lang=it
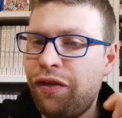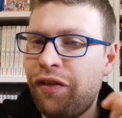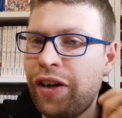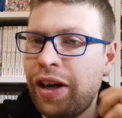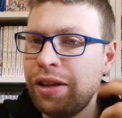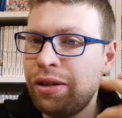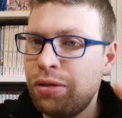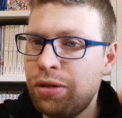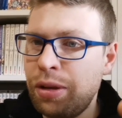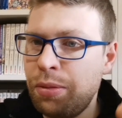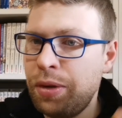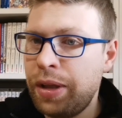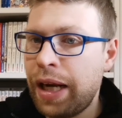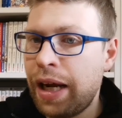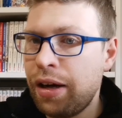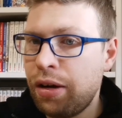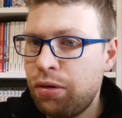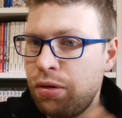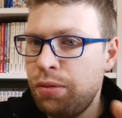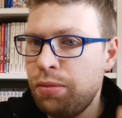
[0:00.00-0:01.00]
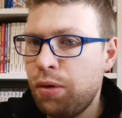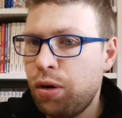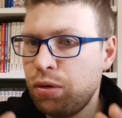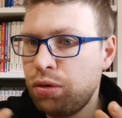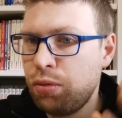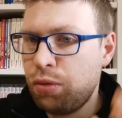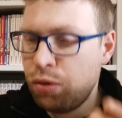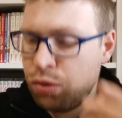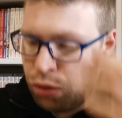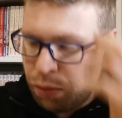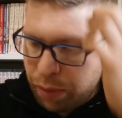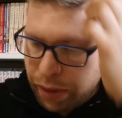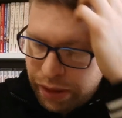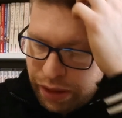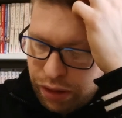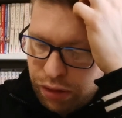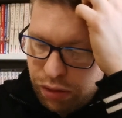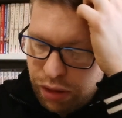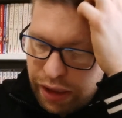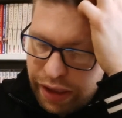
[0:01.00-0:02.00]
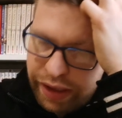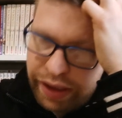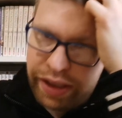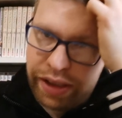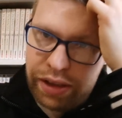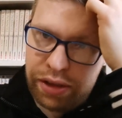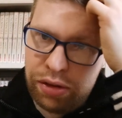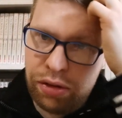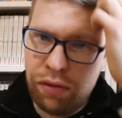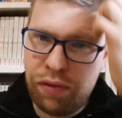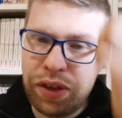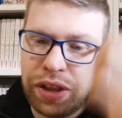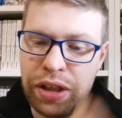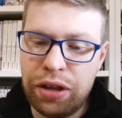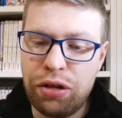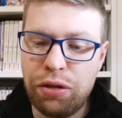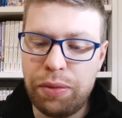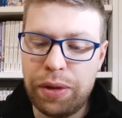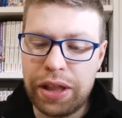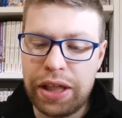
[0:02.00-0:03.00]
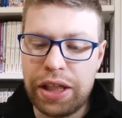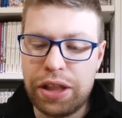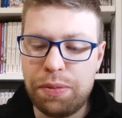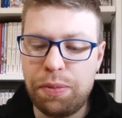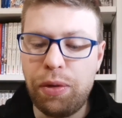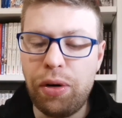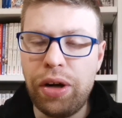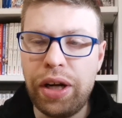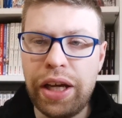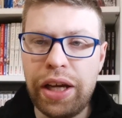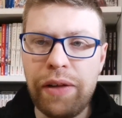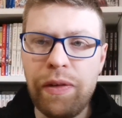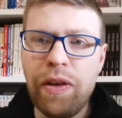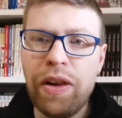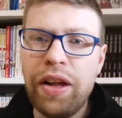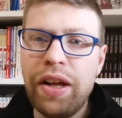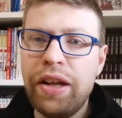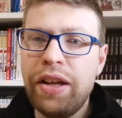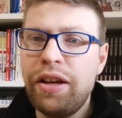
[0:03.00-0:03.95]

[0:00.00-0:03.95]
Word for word: fatto di miracolo in modo molto particolare che non vi dico perché è spoiler